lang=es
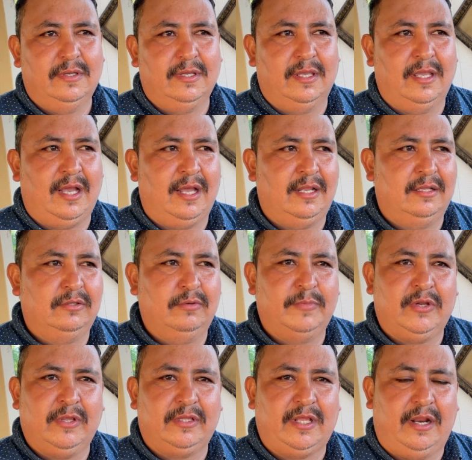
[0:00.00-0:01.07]
y al
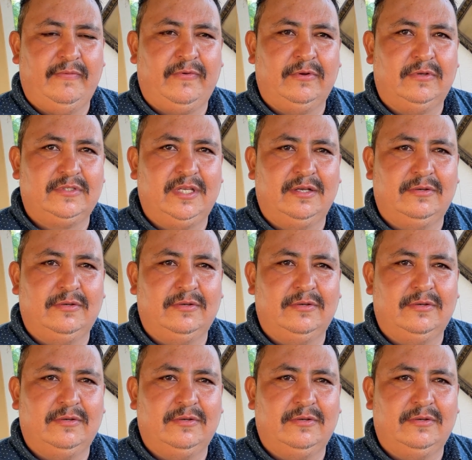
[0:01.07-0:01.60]
número de teléfono